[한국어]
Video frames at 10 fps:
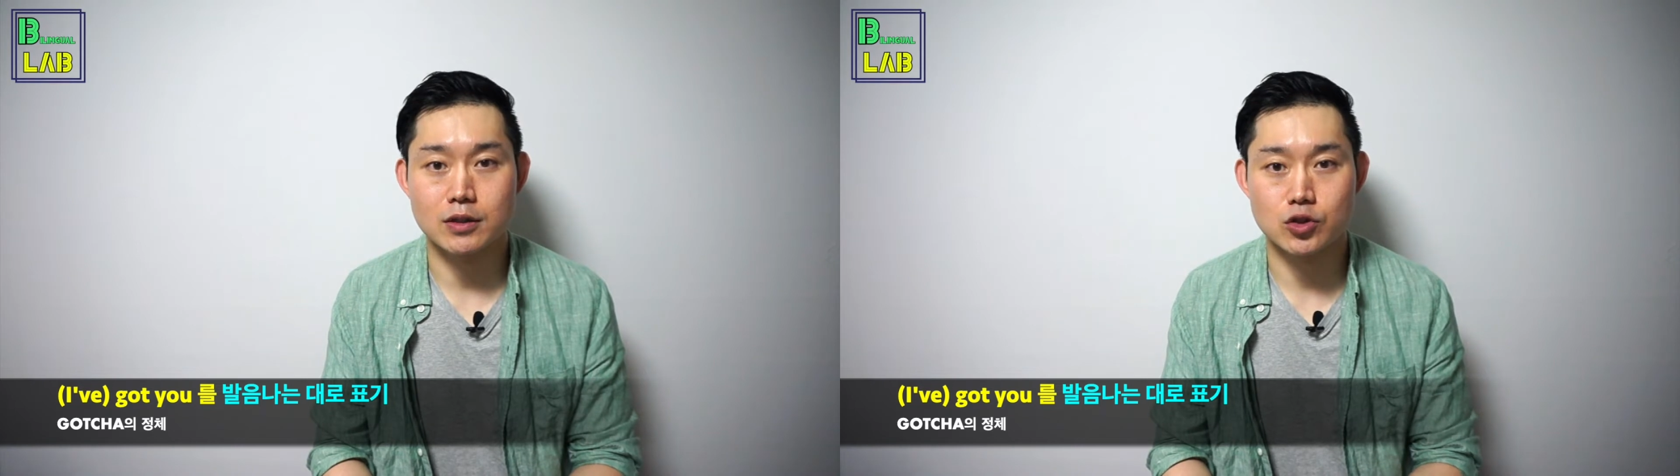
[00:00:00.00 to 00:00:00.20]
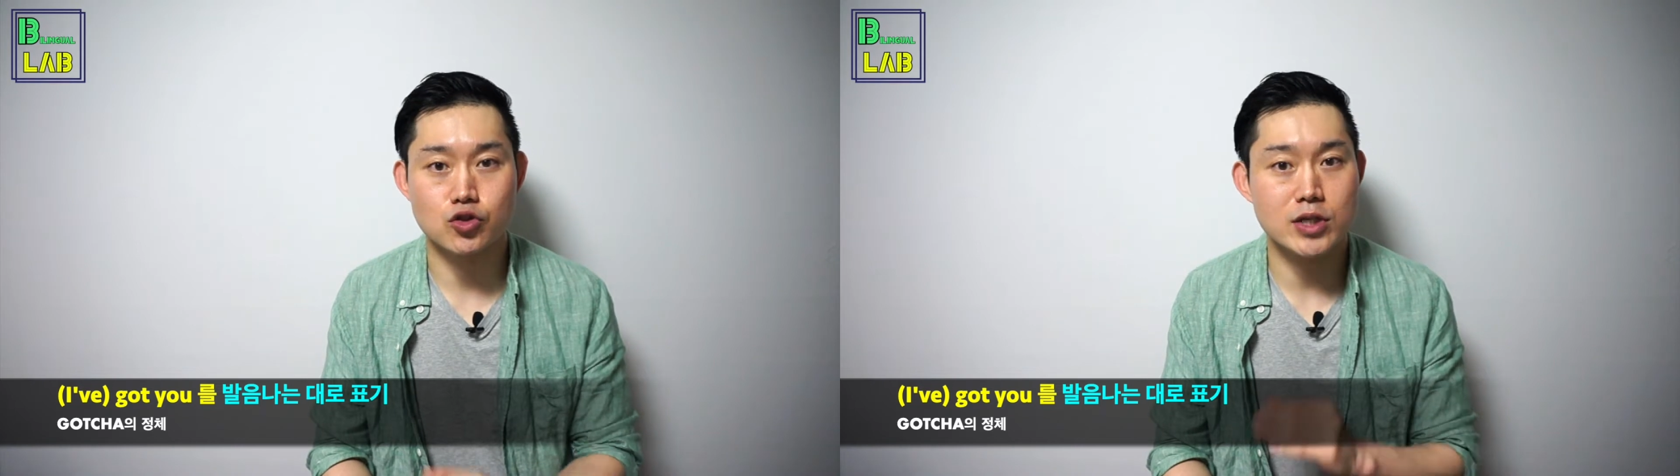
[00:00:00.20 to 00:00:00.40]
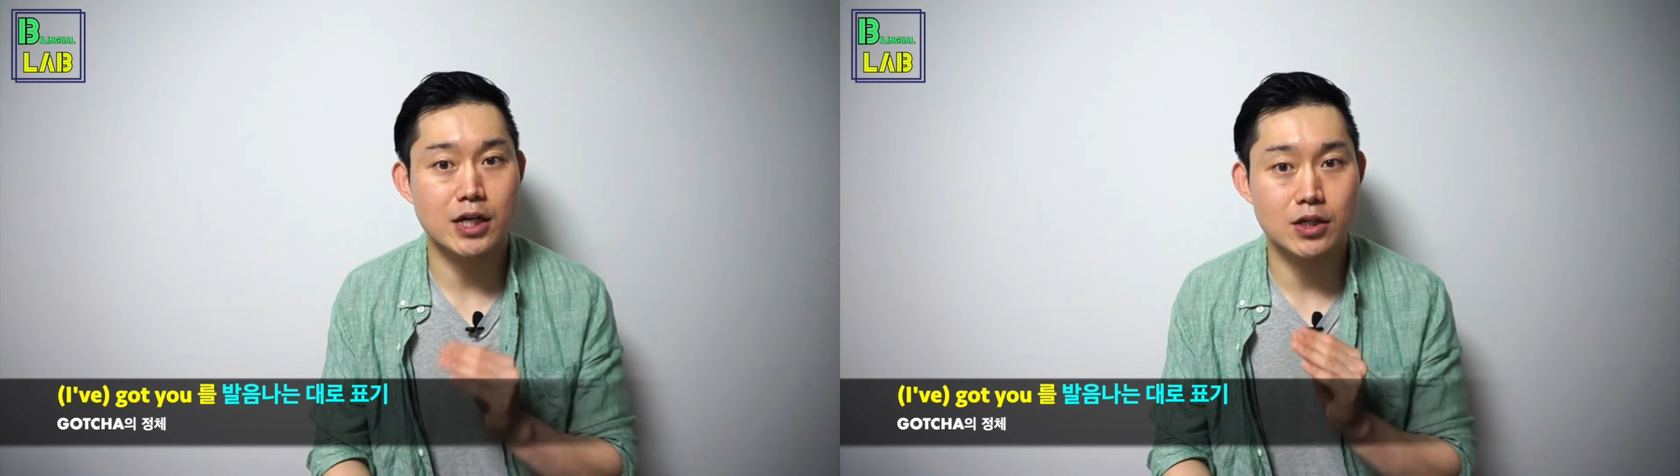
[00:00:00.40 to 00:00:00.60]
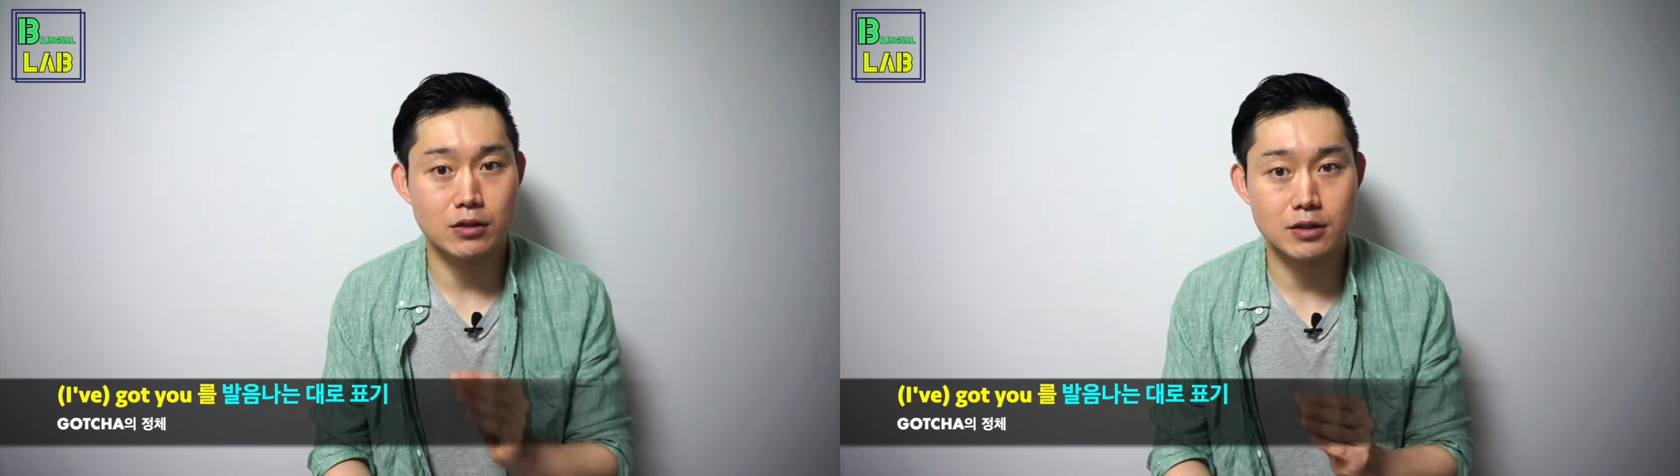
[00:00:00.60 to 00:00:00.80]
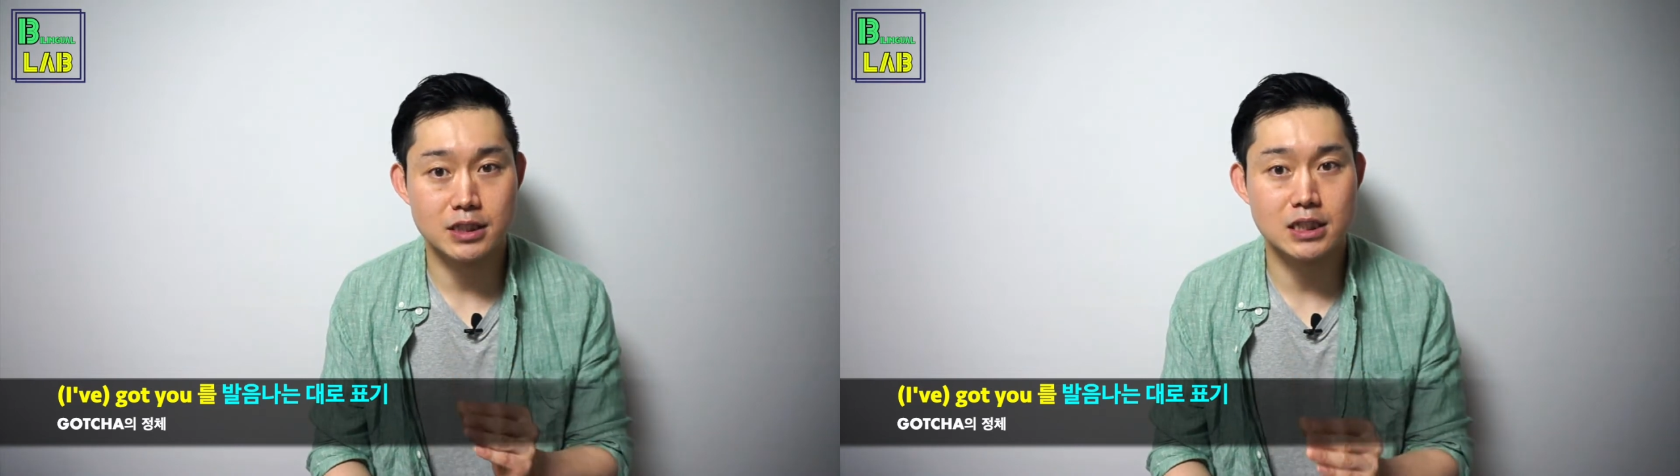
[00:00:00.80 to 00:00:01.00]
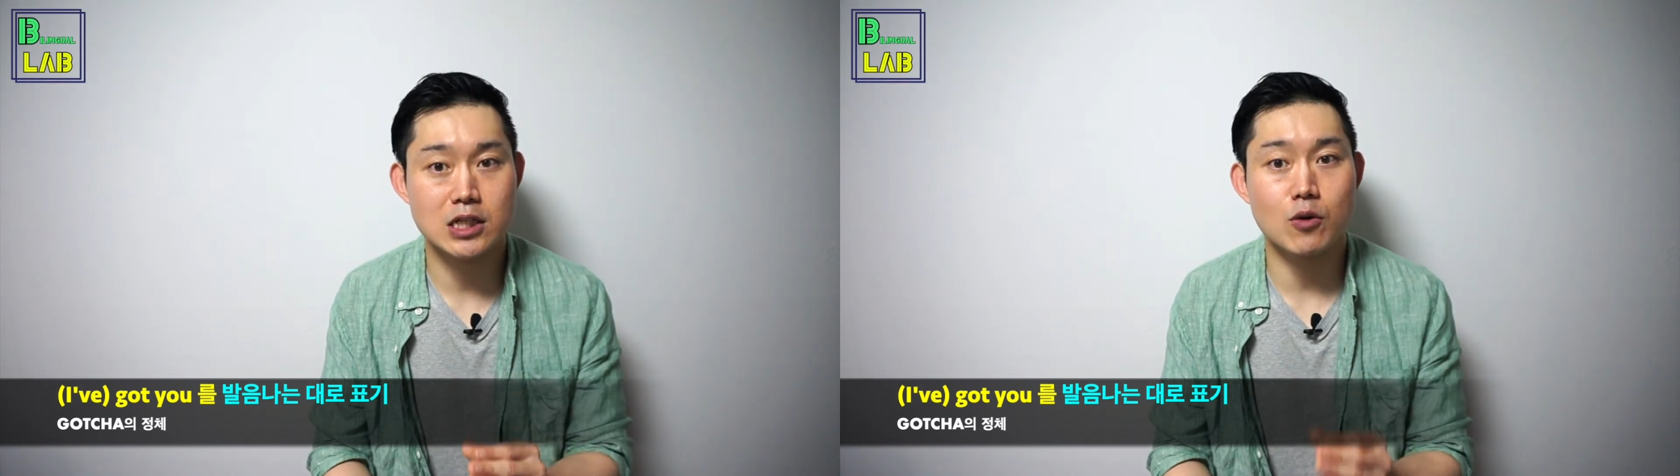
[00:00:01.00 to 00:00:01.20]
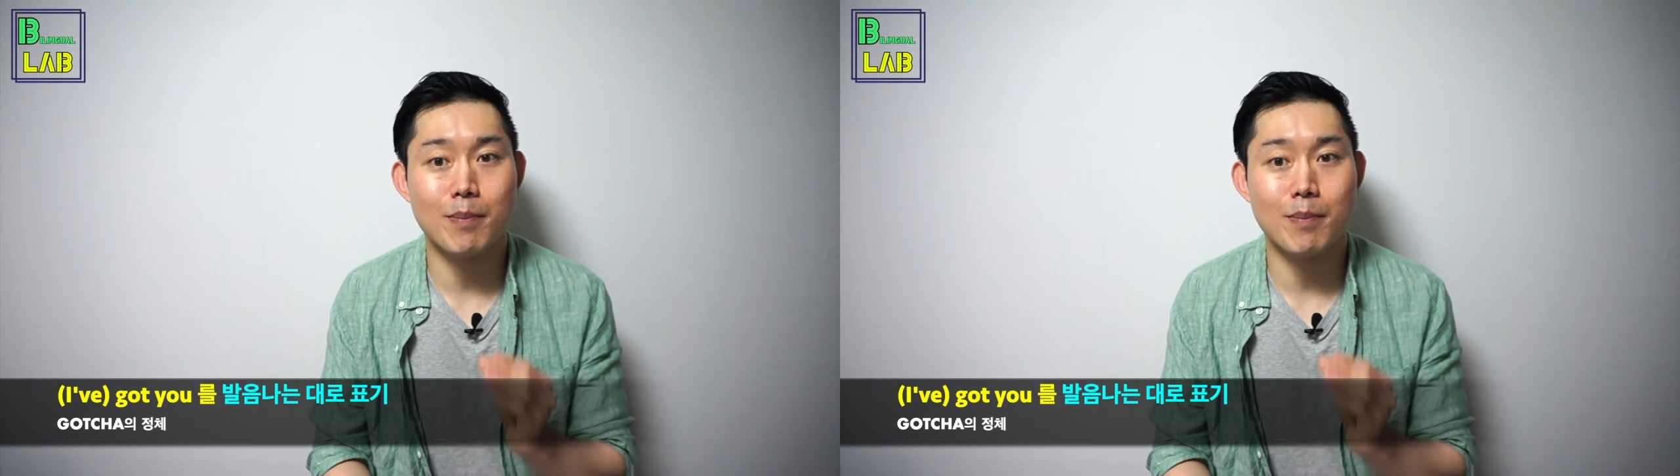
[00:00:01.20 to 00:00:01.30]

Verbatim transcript: 취약형은 실제로